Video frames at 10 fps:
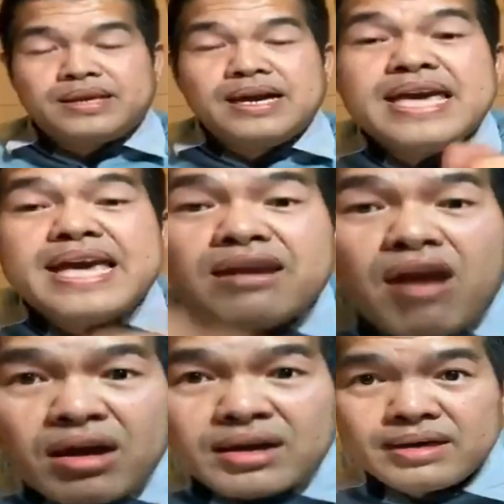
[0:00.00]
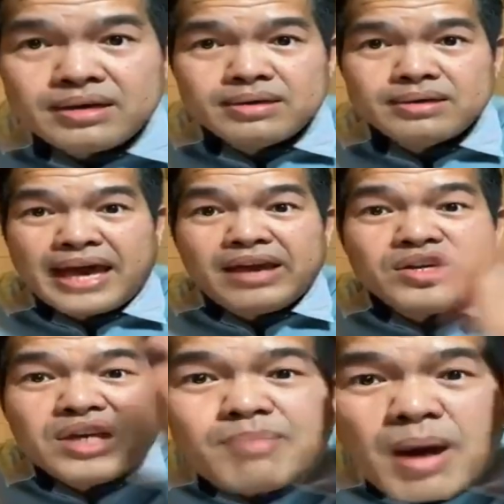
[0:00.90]
dương hiên on hãy
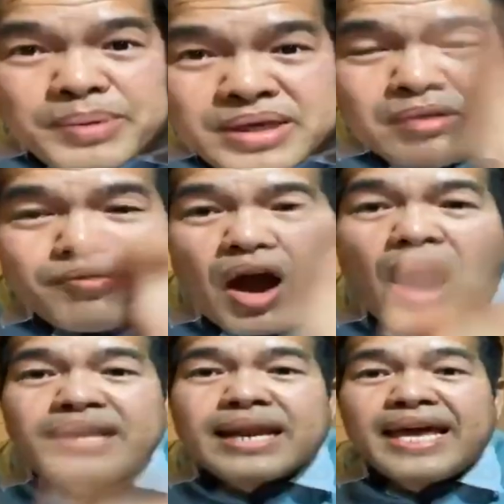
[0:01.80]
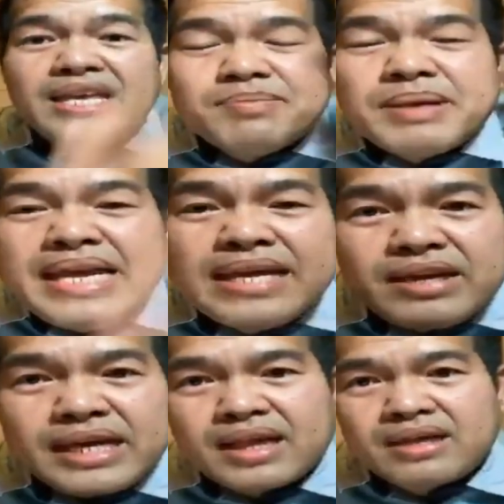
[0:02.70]
cứ dương mau bị dương vì online dương mình hiên
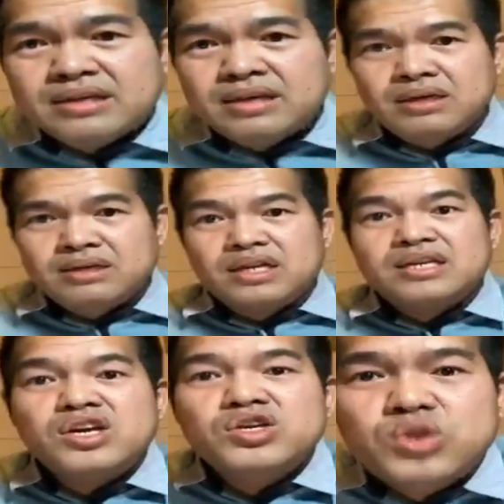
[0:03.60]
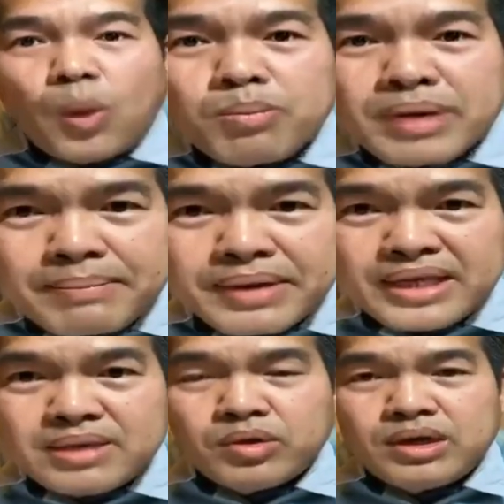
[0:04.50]
nơi cái tử dương nơi zoom ram ra
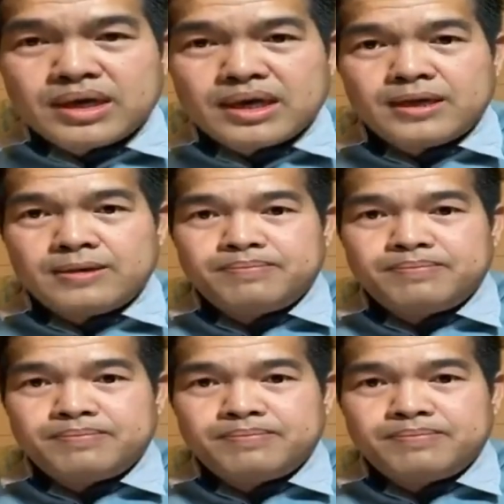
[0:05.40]
như môi như ghế